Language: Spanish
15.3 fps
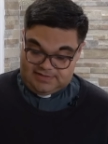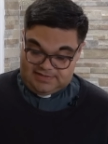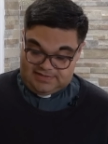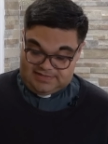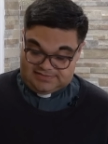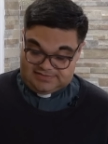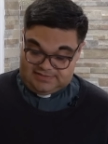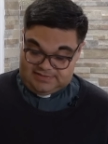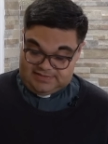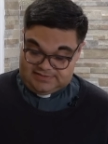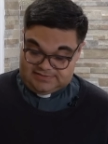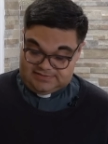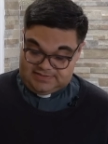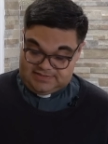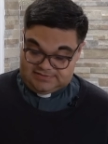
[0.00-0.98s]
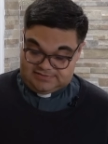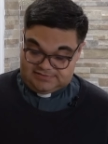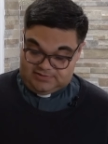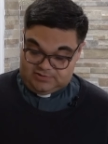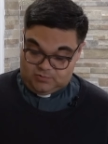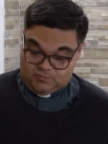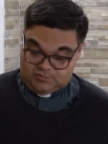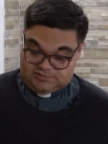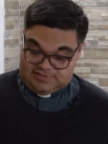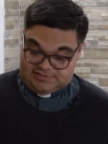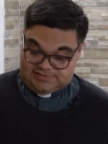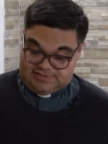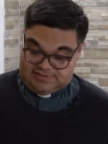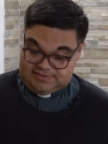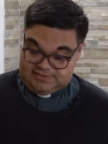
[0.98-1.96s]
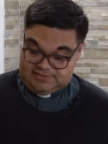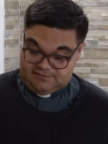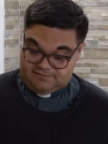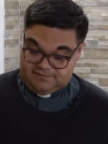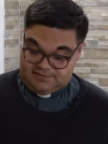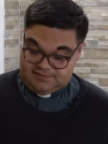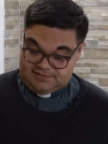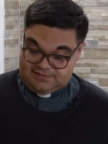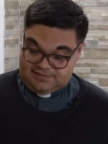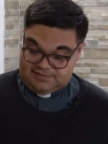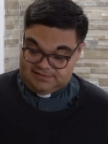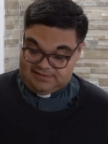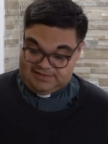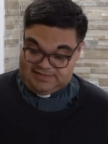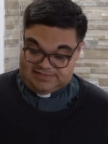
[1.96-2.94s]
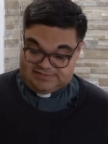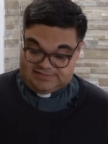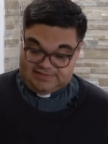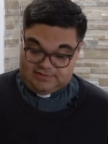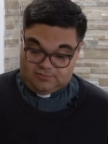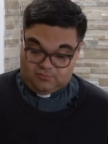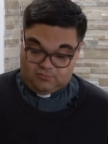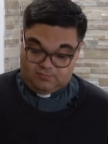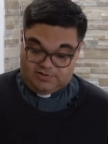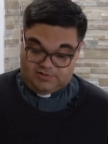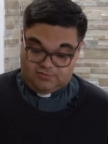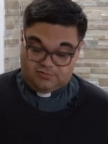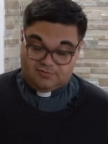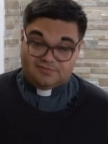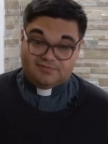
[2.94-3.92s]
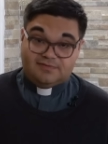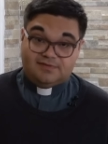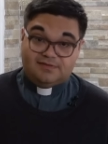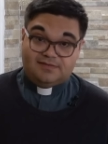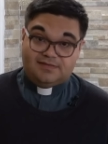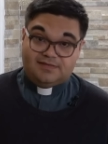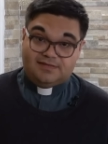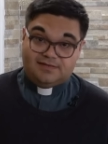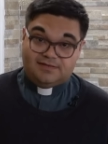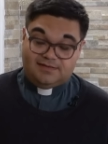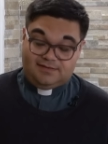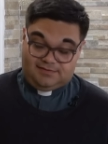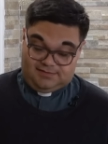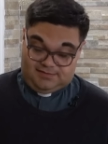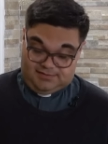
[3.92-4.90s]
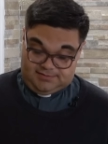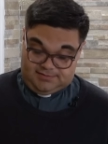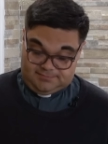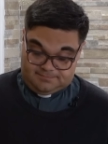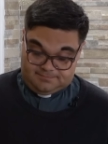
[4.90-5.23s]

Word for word: Las iglesias se robustecían en la fe y crecían en número de día en día.